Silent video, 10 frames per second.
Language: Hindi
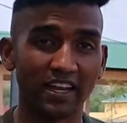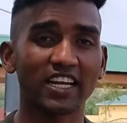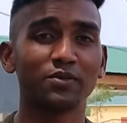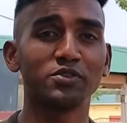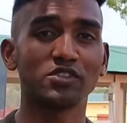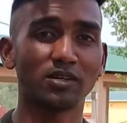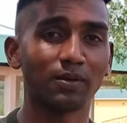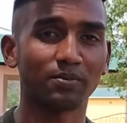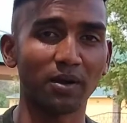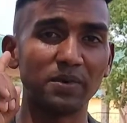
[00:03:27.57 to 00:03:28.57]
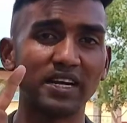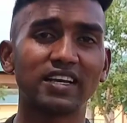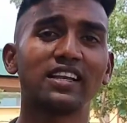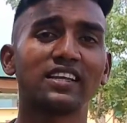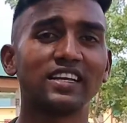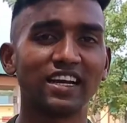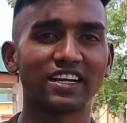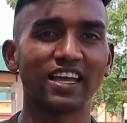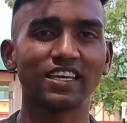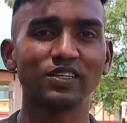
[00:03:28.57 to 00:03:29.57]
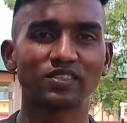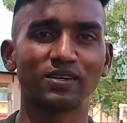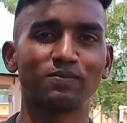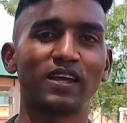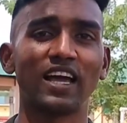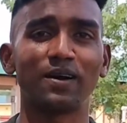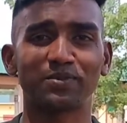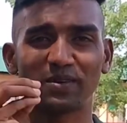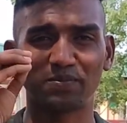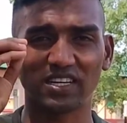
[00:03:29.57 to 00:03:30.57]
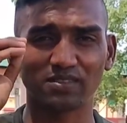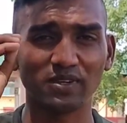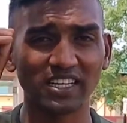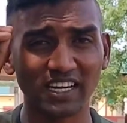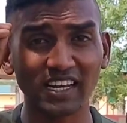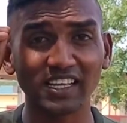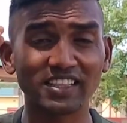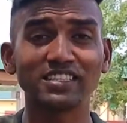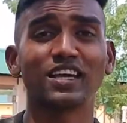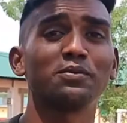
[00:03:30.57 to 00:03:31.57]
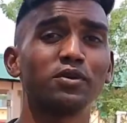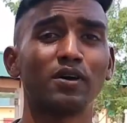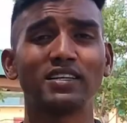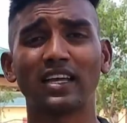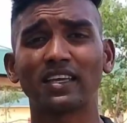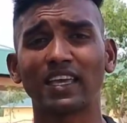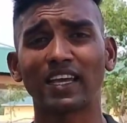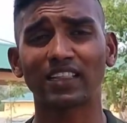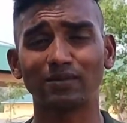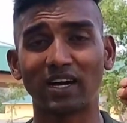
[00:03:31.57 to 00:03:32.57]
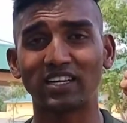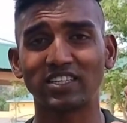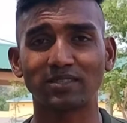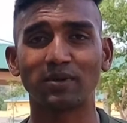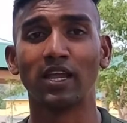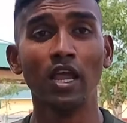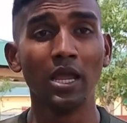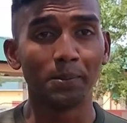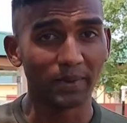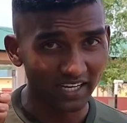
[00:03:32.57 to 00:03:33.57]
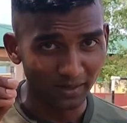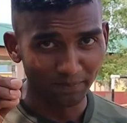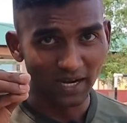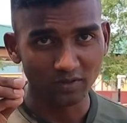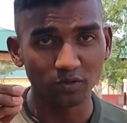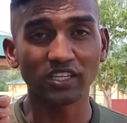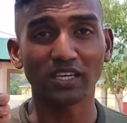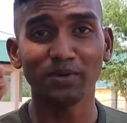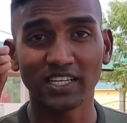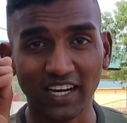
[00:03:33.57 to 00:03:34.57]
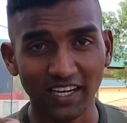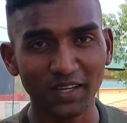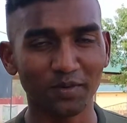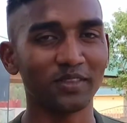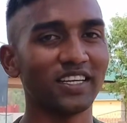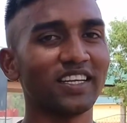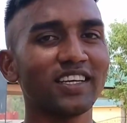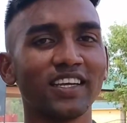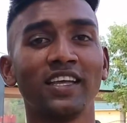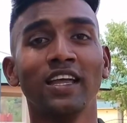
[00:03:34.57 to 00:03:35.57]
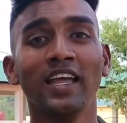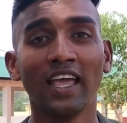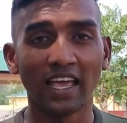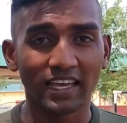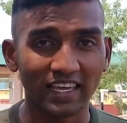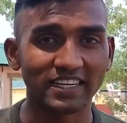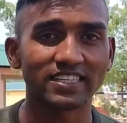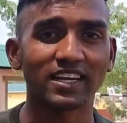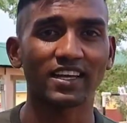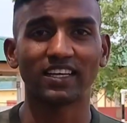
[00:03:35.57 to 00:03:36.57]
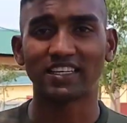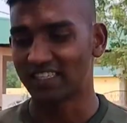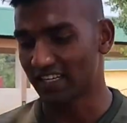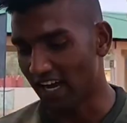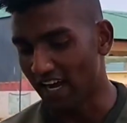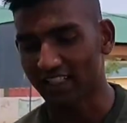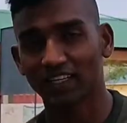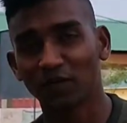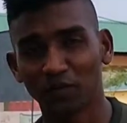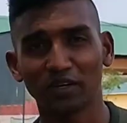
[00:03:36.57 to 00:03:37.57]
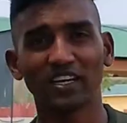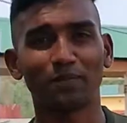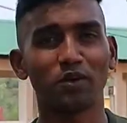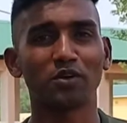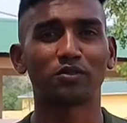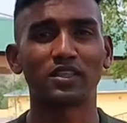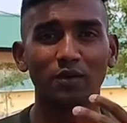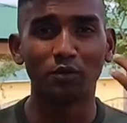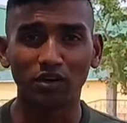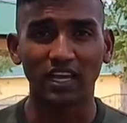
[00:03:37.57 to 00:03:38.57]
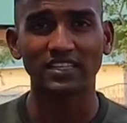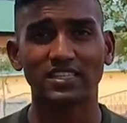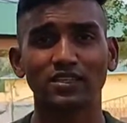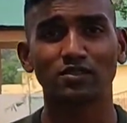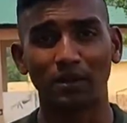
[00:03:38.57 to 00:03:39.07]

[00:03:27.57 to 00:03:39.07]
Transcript: नेक्स्ट वीडियो जब आपका मेडिकल की डेट आएगी उससे पहले आपके पास मेडिकल के तीन चार वीडियो आ जाएंगे एकदम हर चीज़ में मेडिकल पास होने की भी टेक्निक होती है ठीक है कैसा करे किसी का हाथ का नौकरी का पॉइंट होता है वो कैसे